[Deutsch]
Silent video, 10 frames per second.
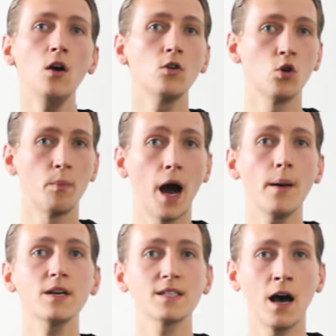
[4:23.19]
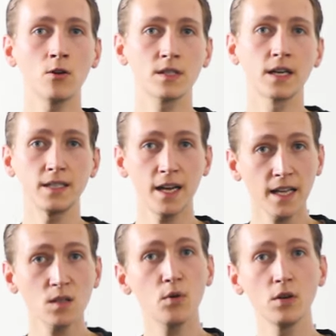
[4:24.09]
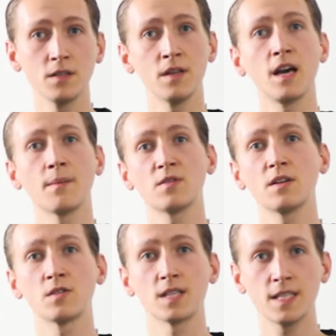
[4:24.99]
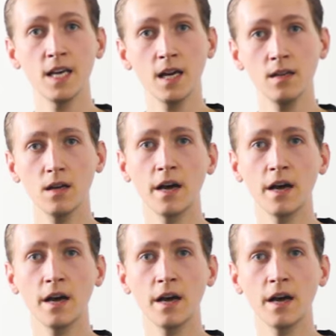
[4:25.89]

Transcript: und Obamas Austeritätspolitik ab 2010